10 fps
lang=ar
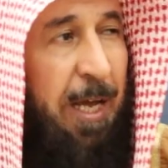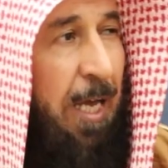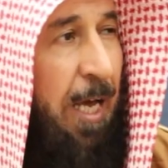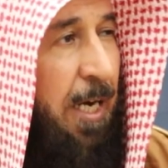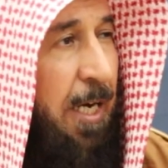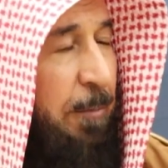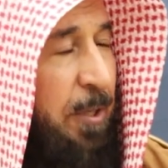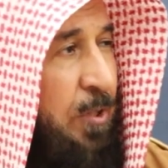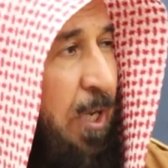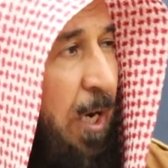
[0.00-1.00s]
كان
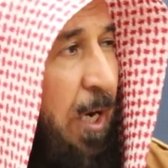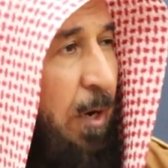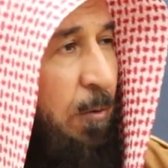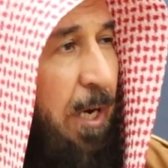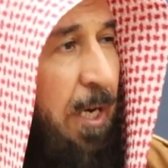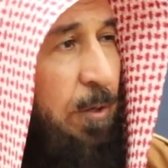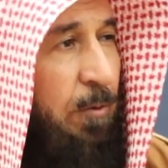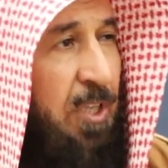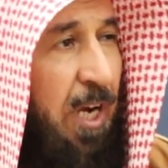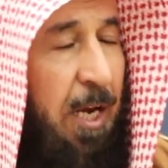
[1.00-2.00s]
النبي صلى الله عليه
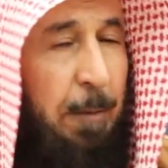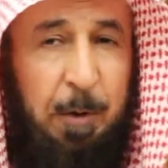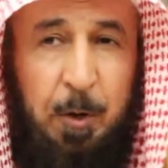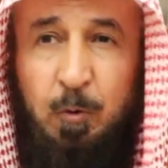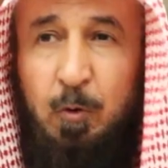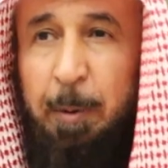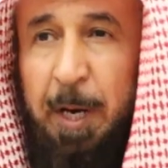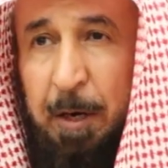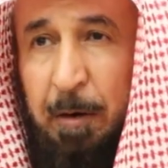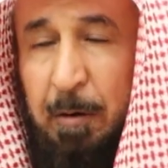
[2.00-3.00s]
وسلم
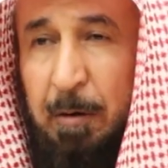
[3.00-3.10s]
مرعوبا